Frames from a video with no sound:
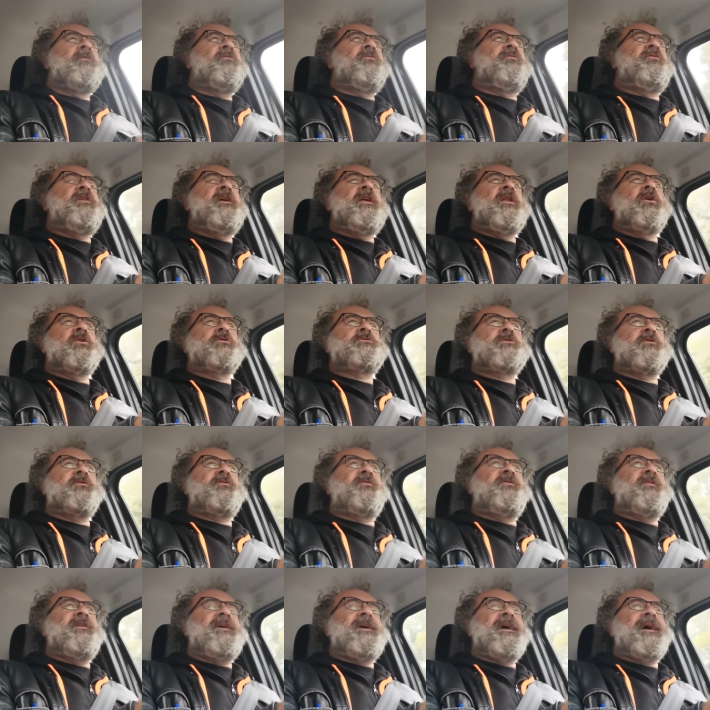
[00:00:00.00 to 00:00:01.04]

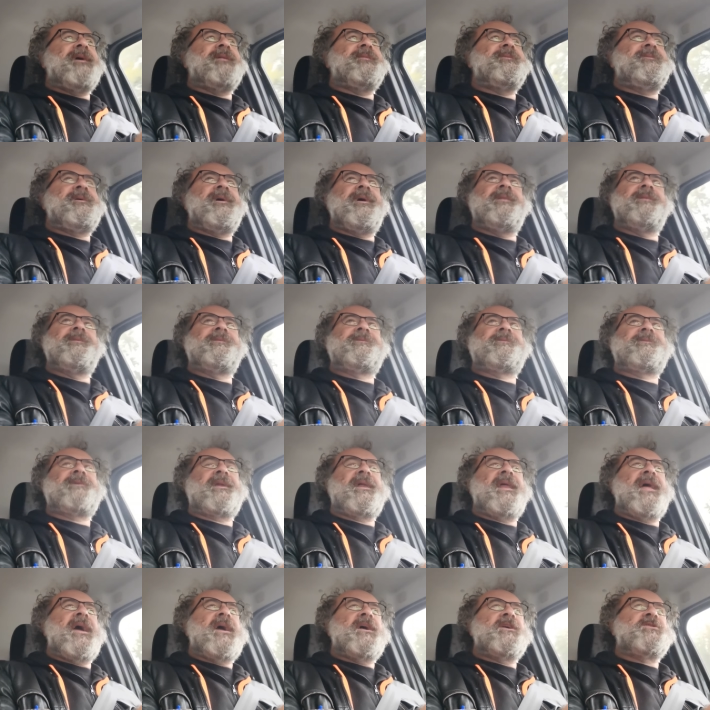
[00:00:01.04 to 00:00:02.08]
filosofia del
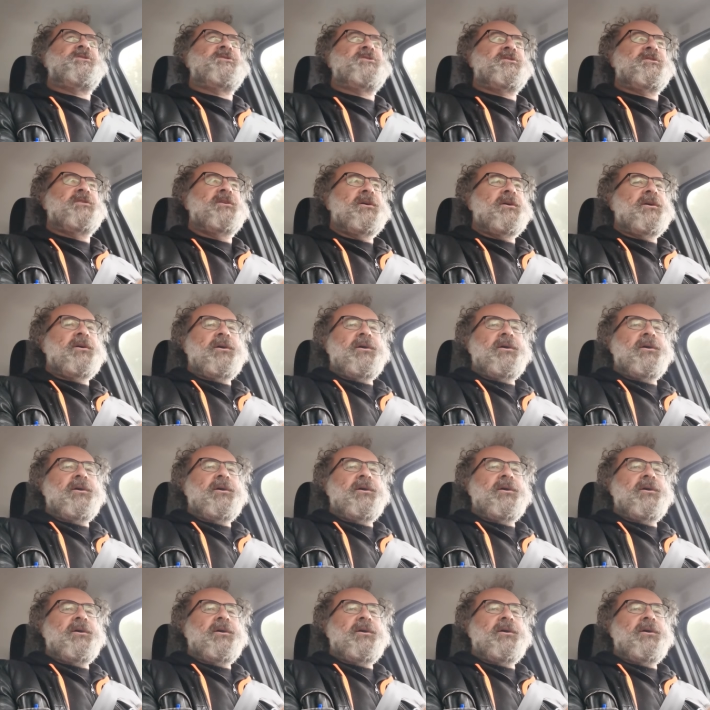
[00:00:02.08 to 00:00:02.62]
trash.